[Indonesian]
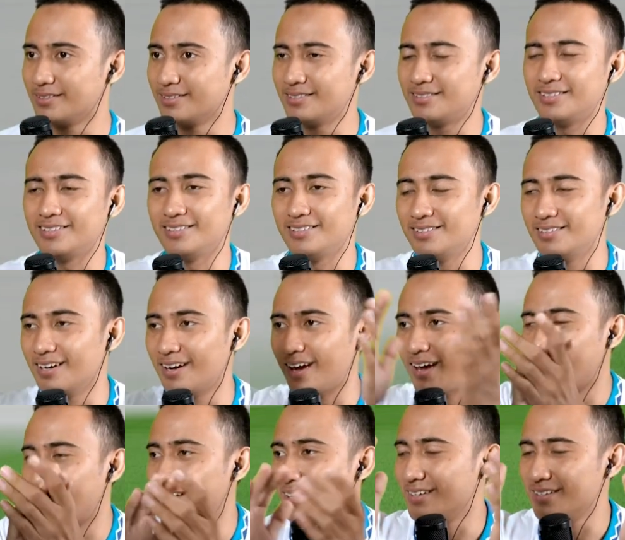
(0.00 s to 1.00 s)

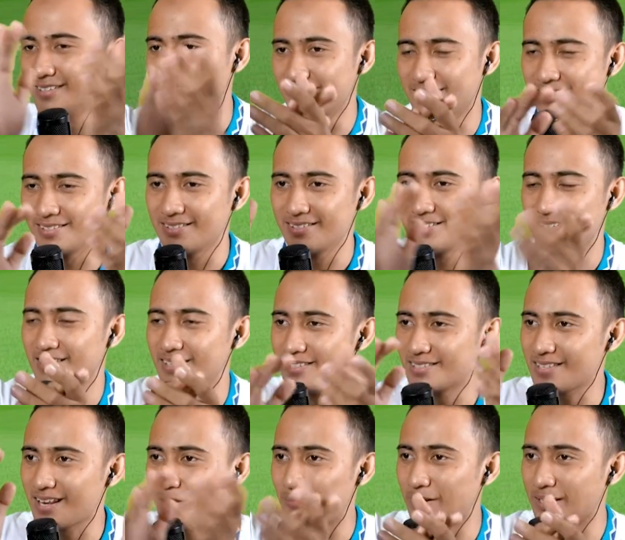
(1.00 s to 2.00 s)
Cile.
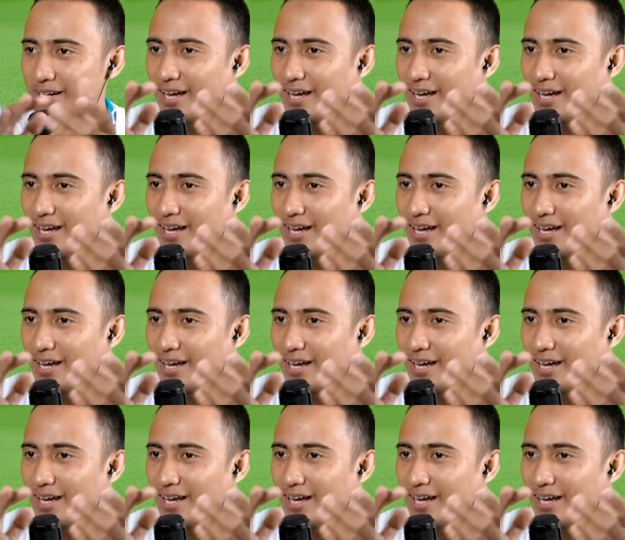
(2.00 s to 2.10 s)
Selamat